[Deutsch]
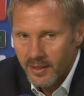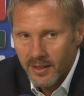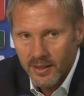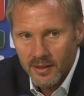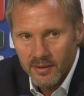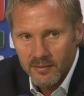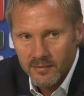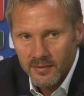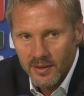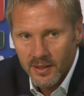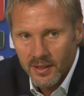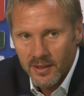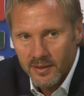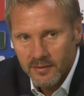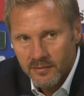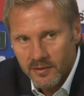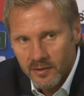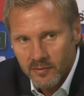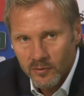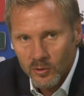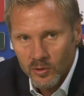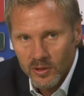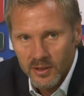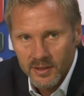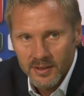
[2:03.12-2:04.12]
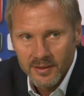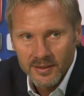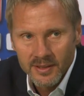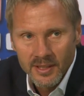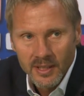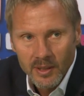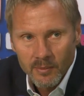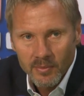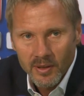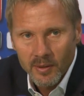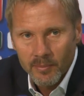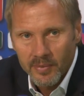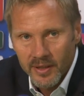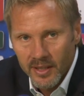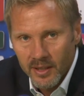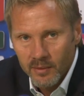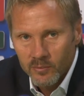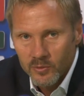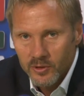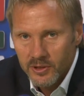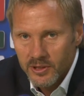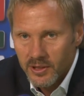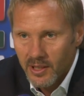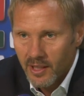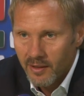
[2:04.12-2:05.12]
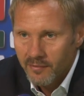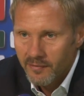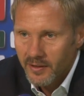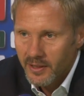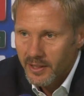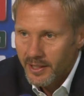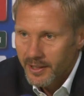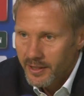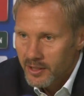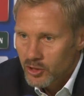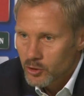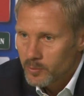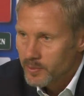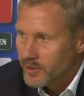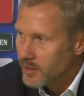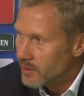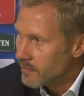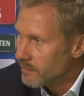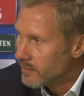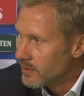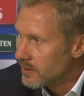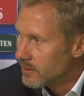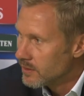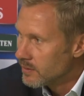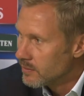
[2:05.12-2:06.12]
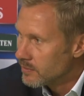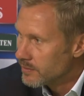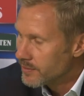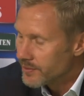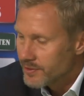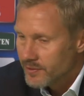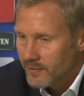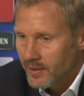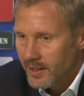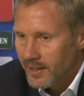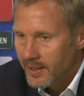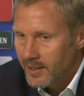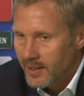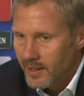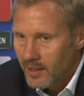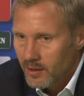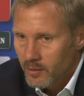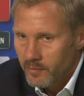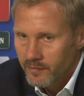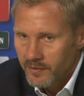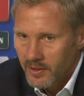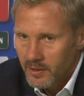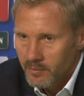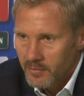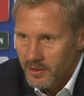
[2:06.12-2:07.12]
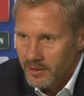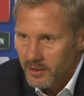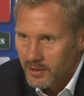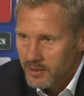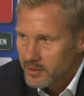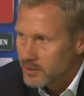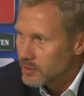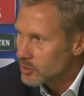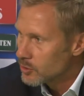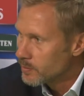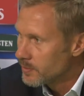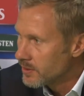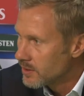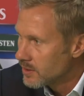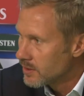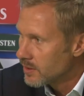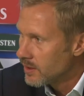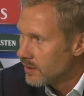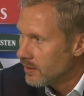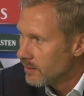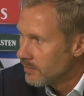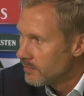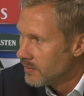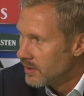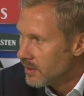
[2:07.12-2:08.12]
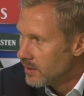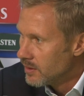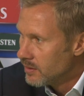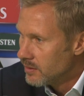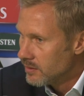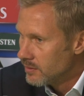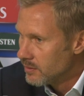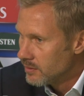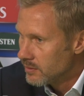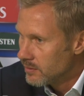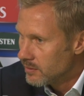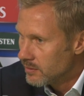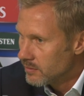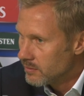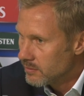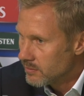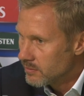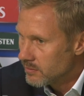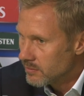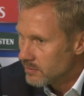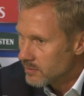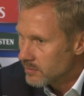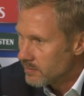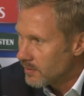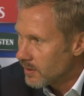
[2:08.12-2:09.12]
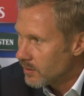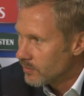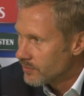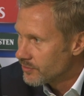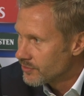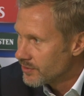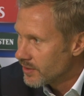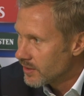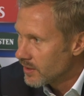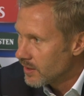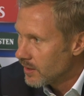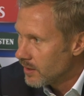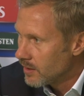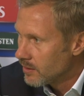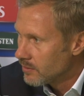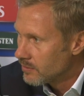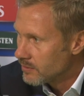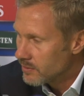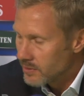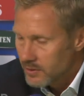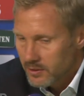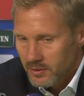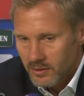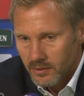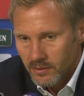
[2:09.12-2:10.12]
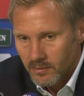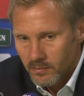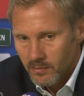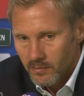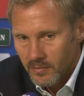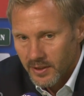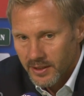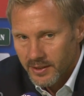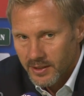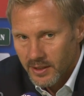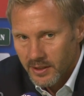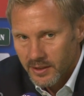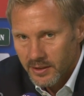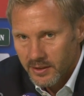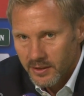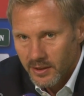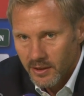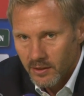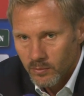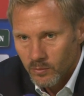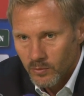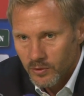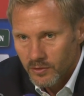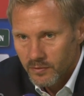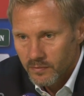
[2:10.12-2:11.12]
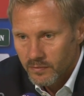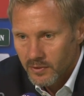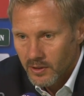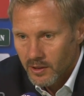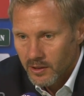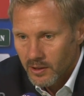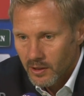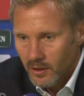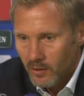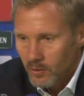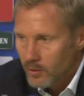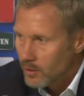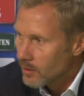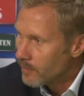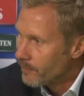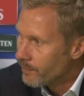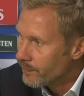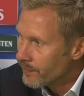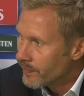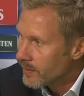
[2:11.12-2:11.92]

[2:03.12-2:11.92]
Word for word: lange war, wir wollten bei Bayern München einfach jedes Spiel gewinnen. Und es war egal, ob wir in Madrid gespielt haben, äh, es war uns egal. Und diese Mentalität müssen wir hier auch